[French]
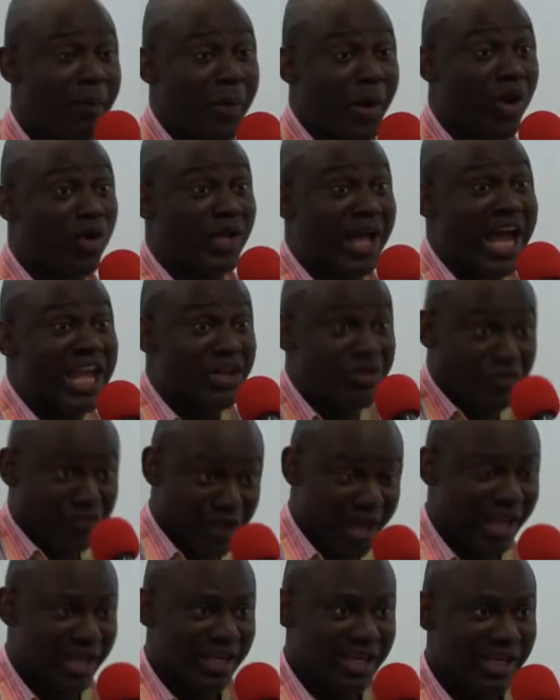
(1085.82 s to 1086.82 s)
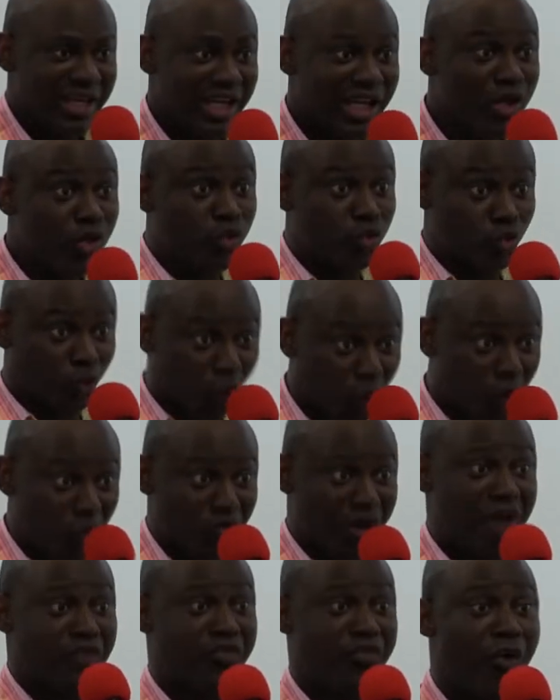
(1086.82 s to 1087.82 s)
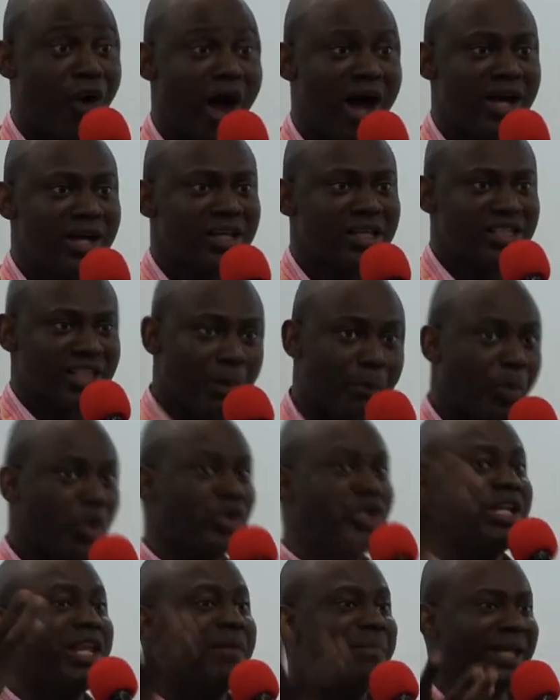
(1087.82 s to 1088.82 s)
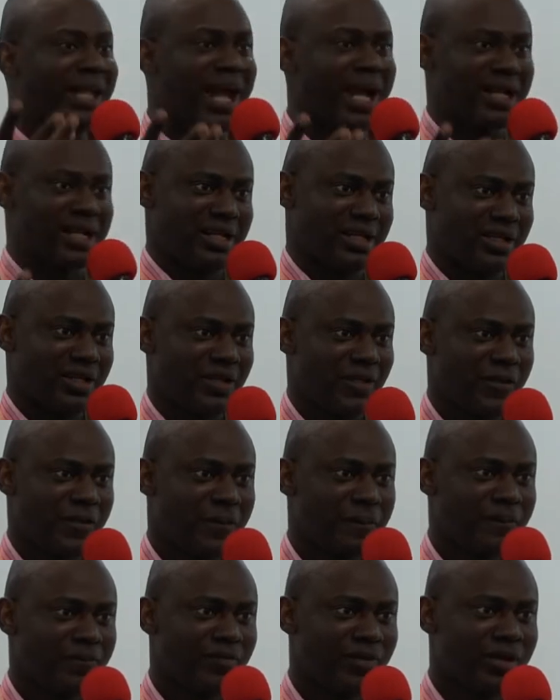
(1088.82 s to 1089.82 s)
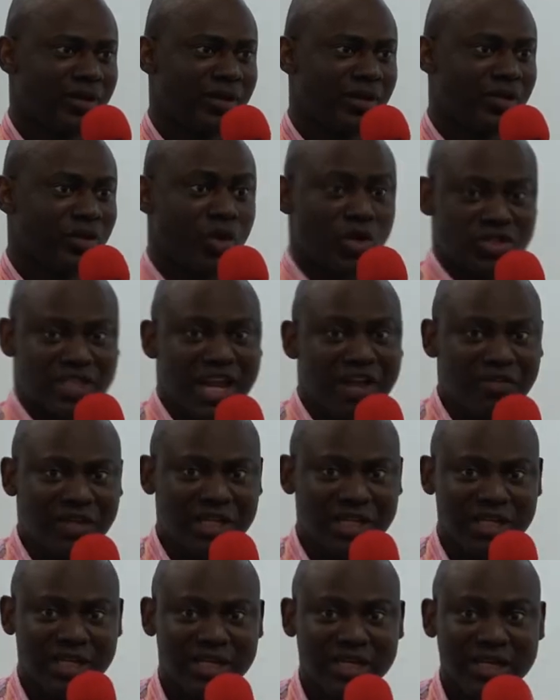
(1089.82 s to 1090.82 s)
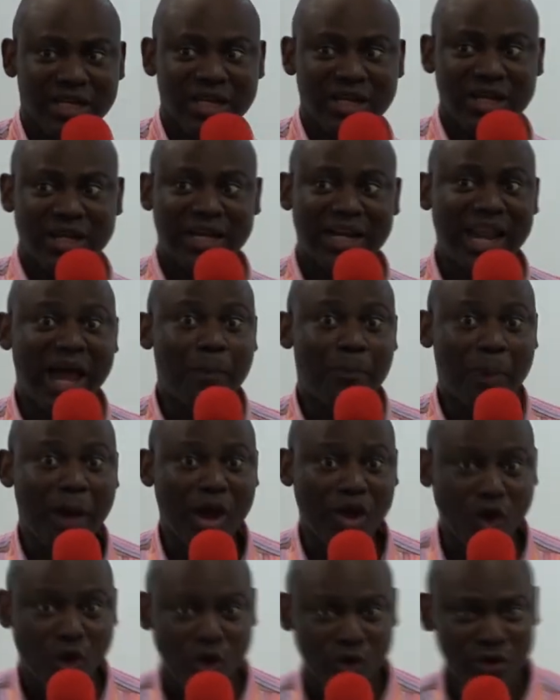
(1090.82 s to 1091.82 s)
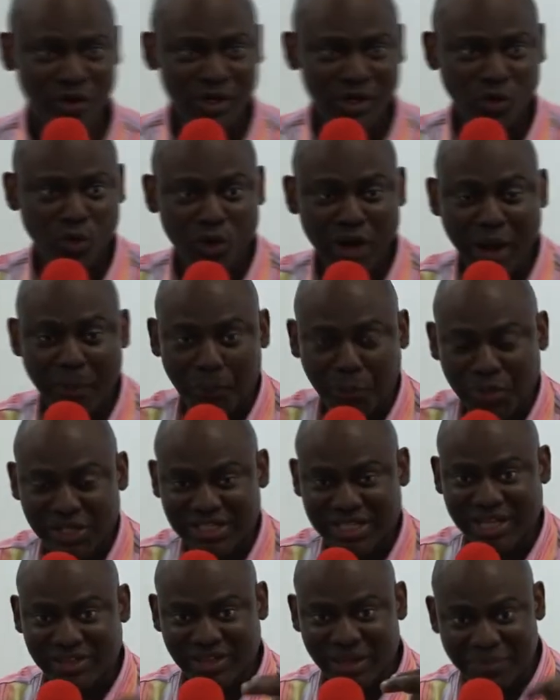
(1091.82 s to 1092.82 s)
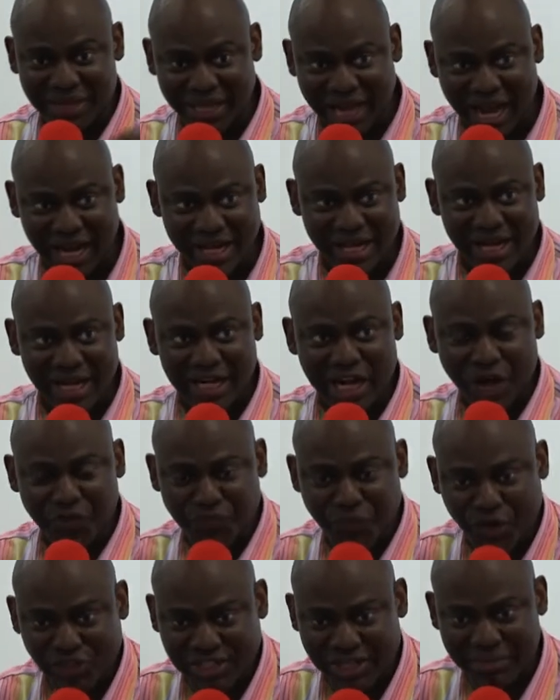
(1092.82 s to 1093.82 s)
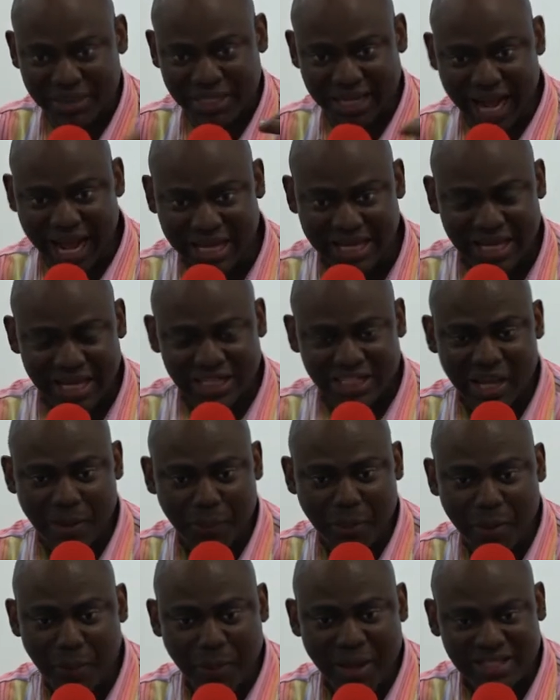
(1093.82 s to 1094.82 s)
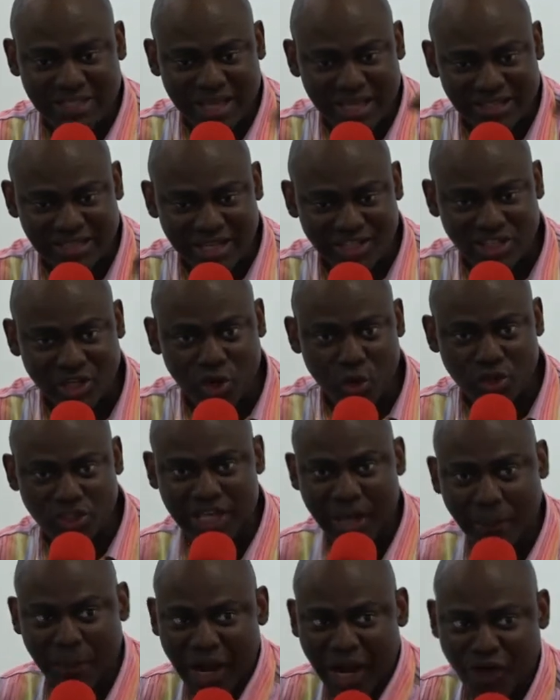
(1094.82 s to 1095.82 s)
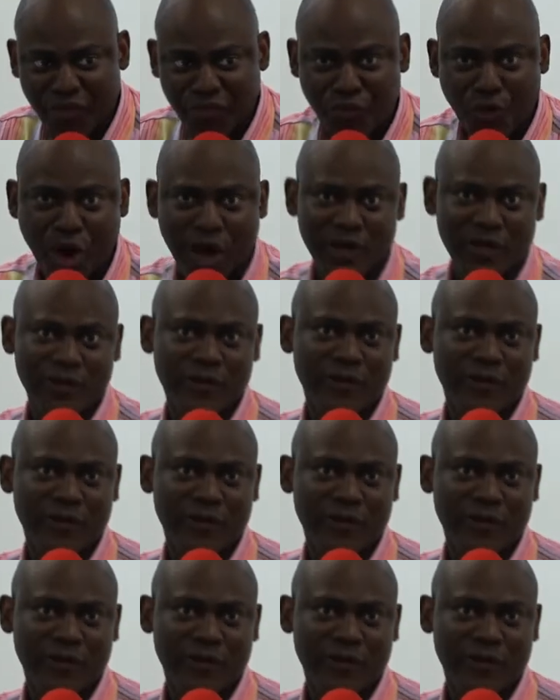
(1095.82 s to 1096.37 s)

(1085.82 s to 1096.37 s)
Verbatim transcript: parole quand il vient, il trouve la foi, ça produit des miracles. Donc cela veut dire, la parole ou la puissance des miracles, la force des miracles ne peut pas s'exercer lorsqu'il n'y a pas la foi